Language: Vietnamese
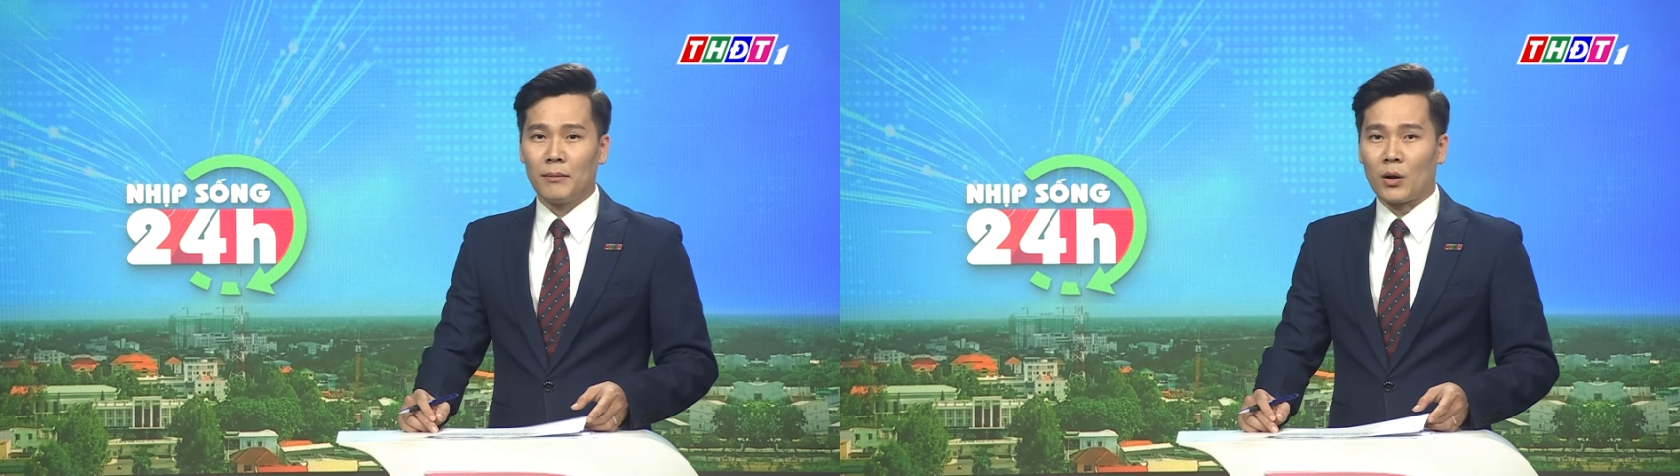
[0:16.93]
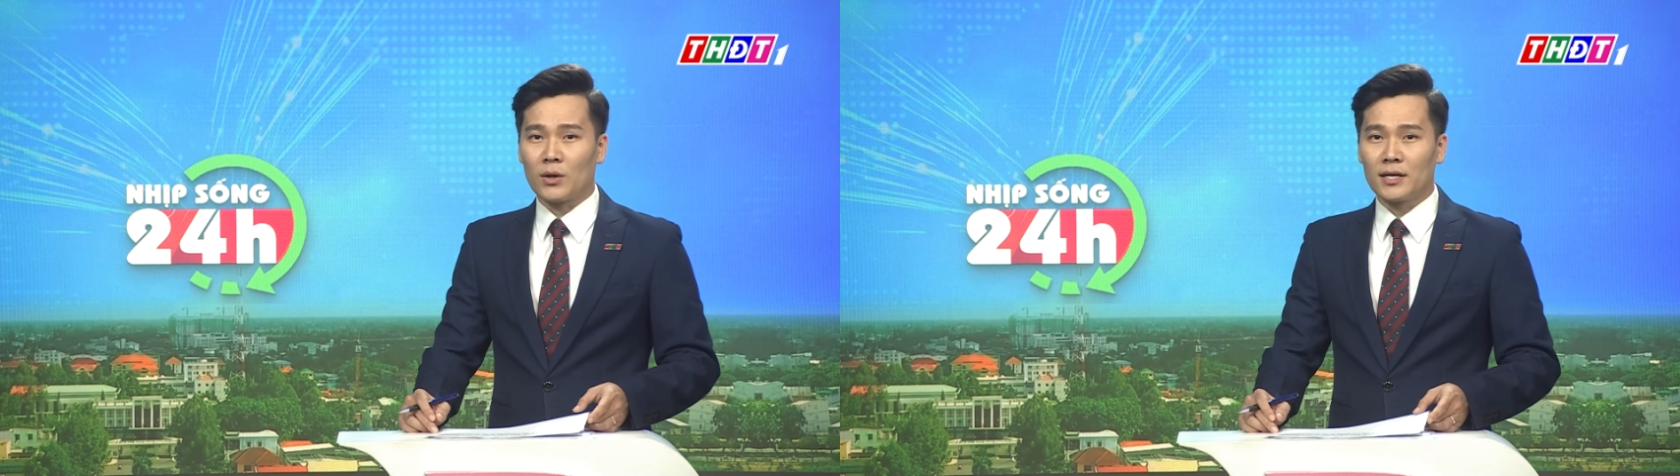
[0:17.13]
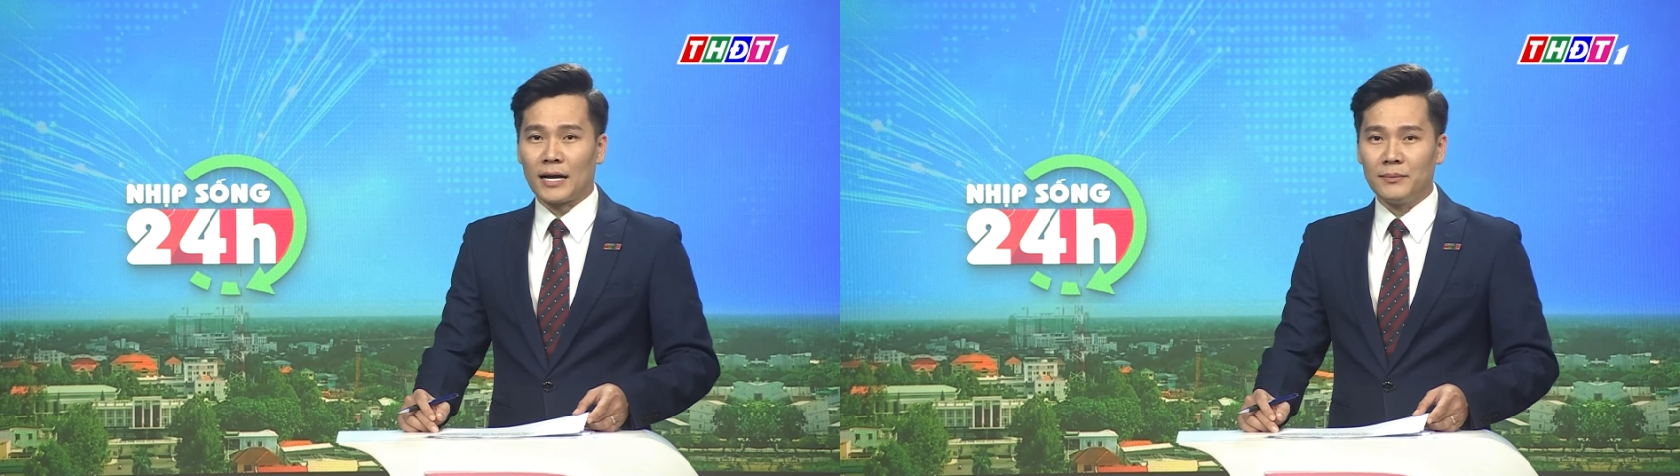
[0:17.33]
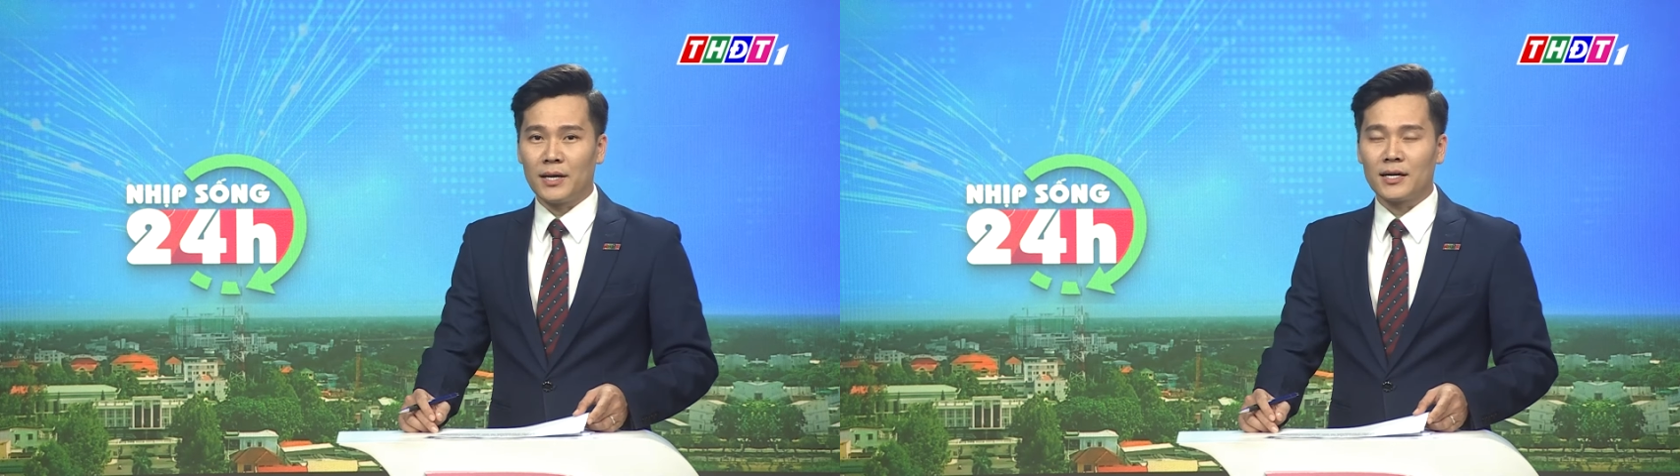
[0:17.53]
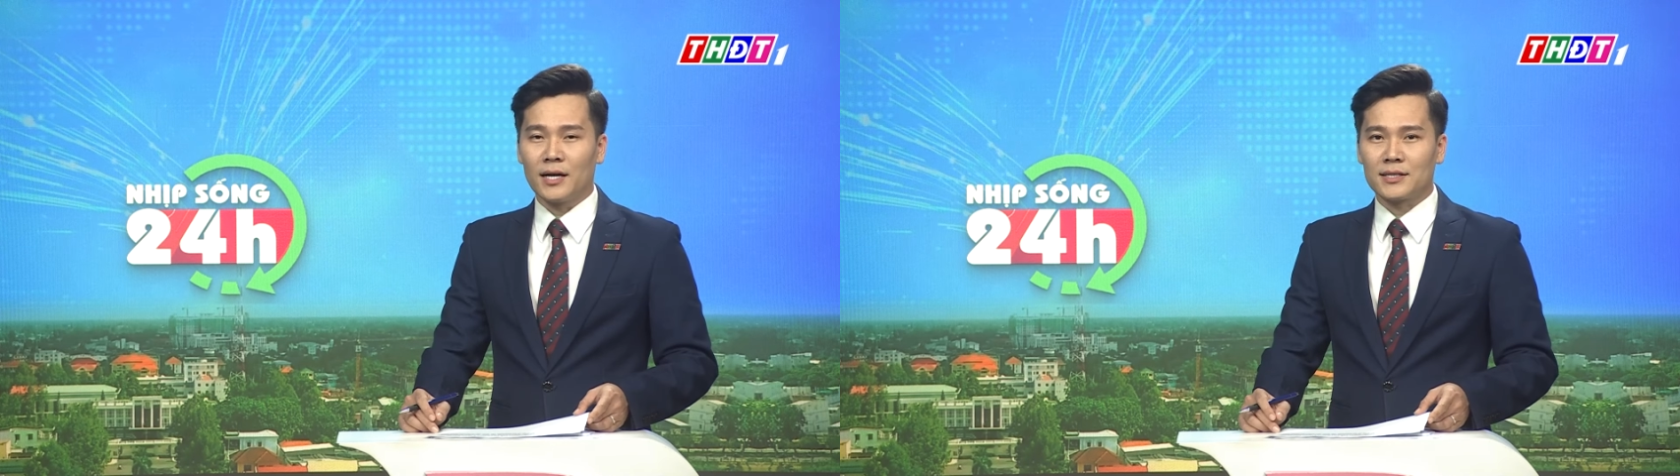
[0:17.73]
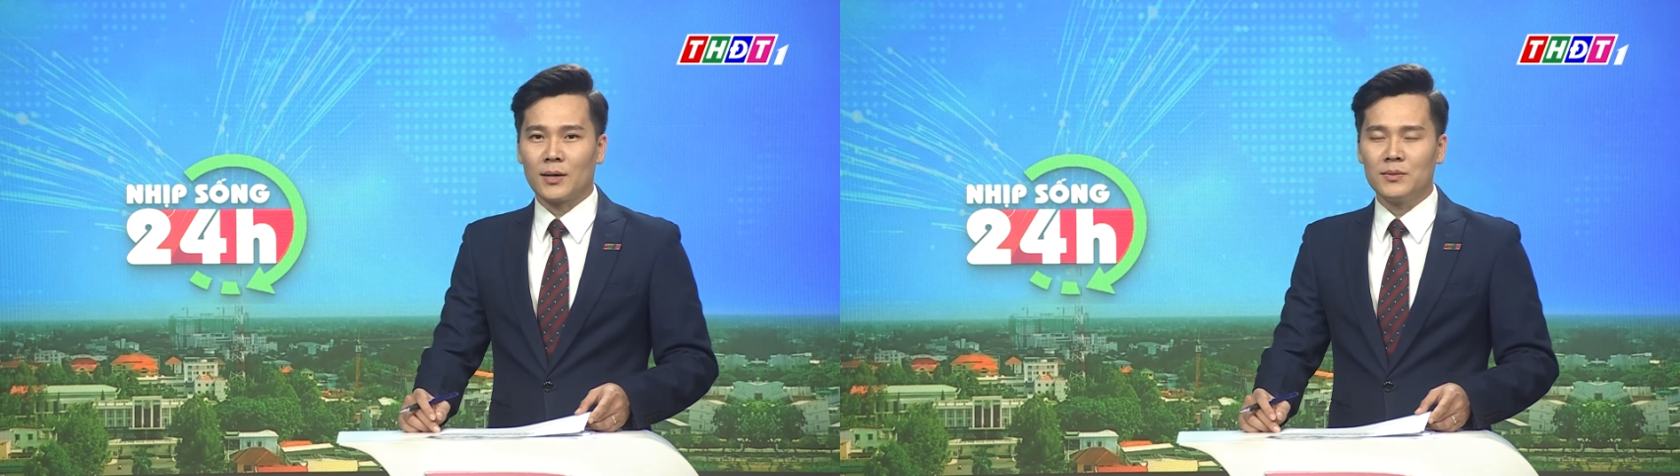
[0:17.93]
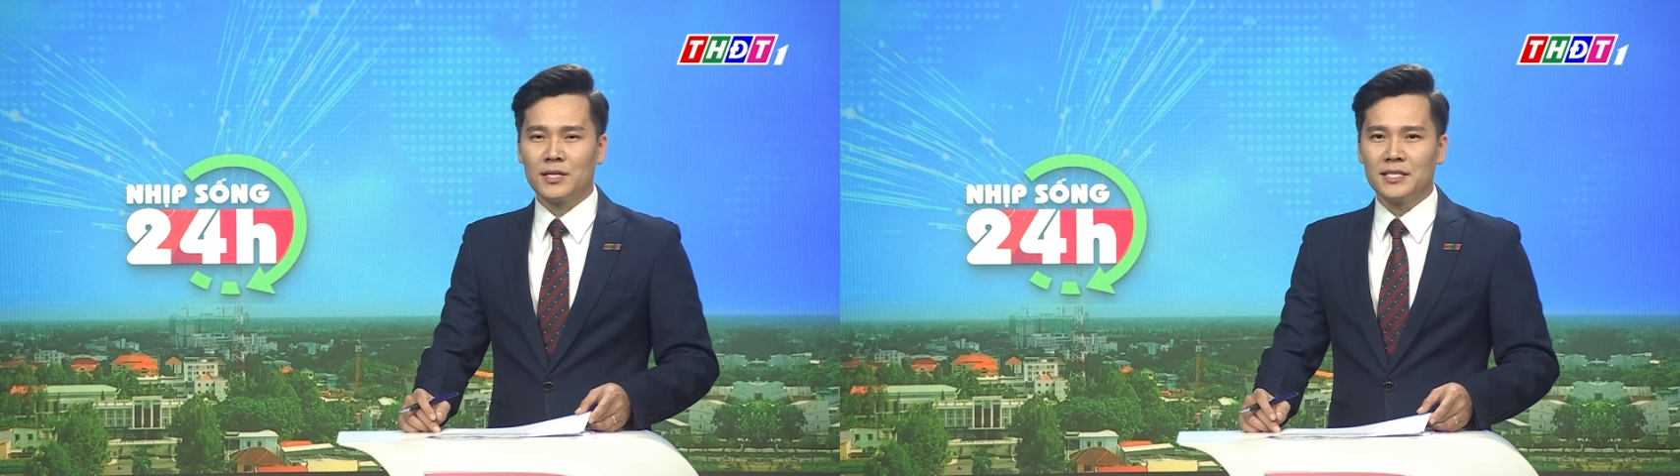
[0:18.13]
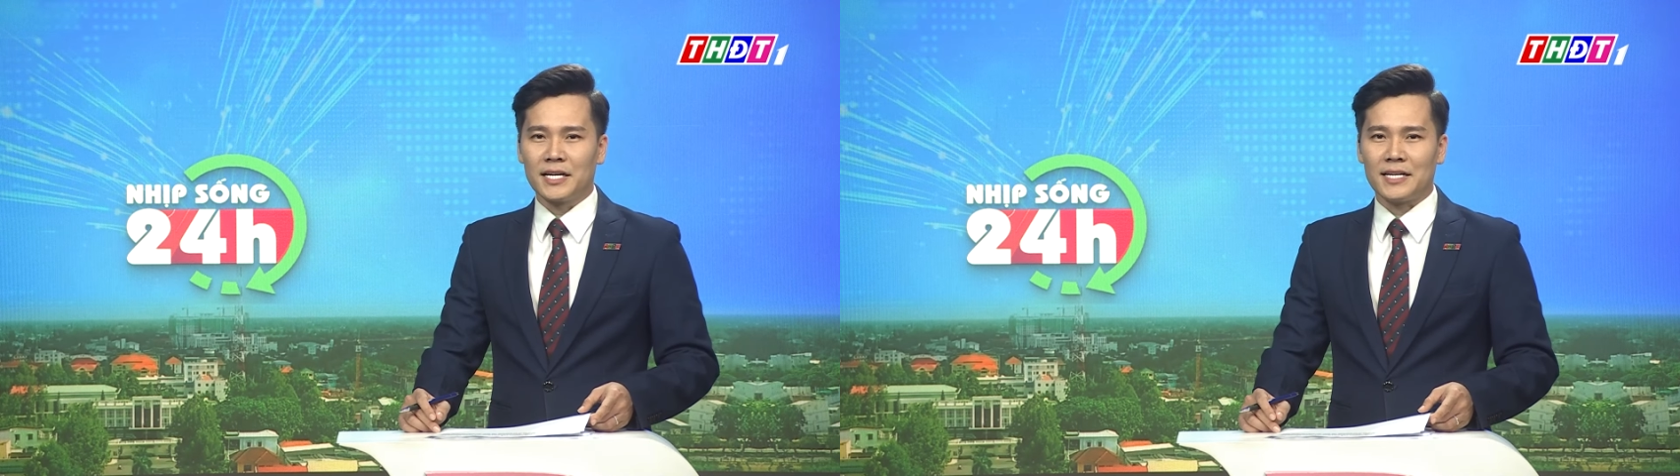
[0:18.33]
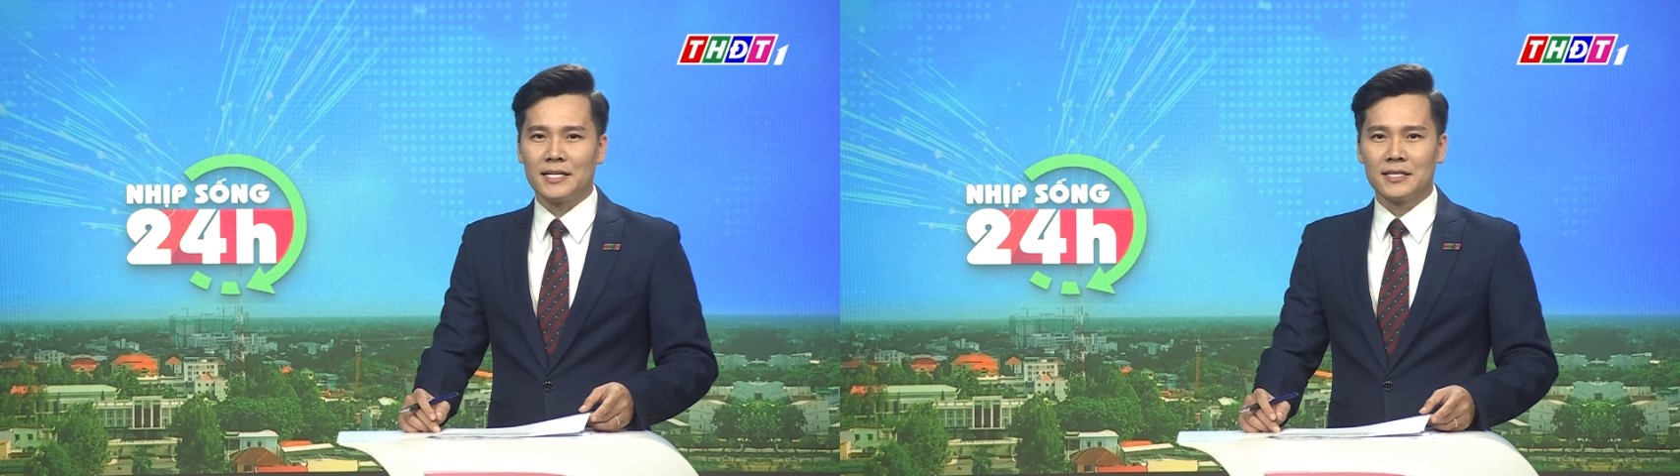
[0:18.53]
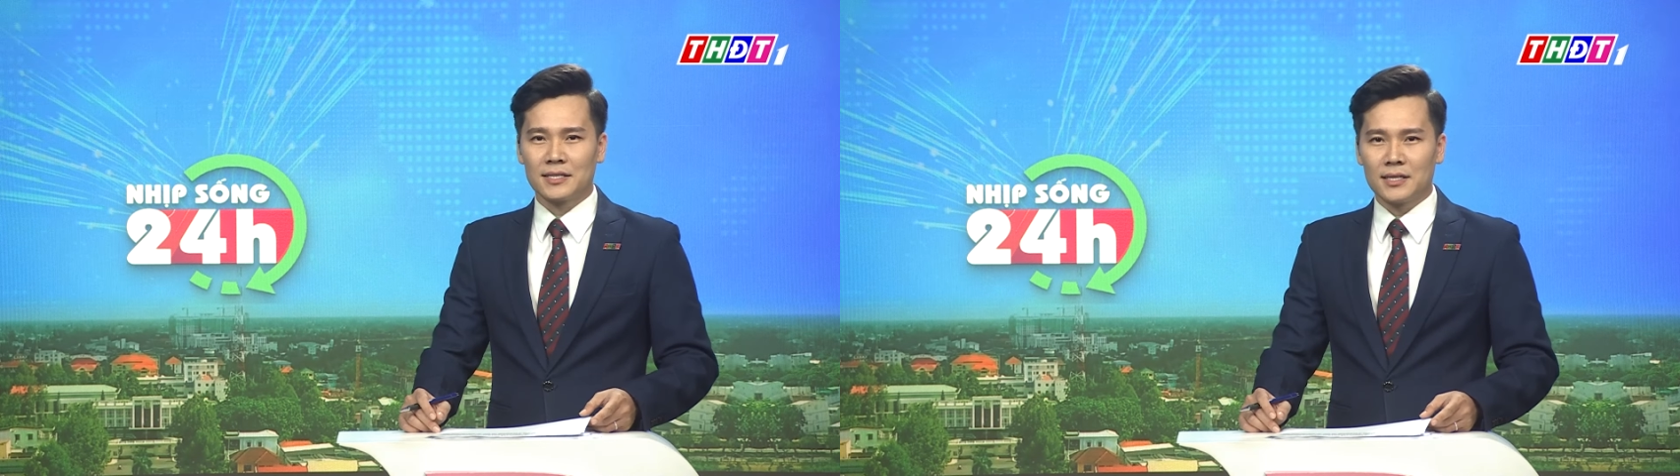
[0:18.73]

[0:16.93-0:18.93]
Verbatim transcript: mà còn được cảm nhận đời sống chính trị,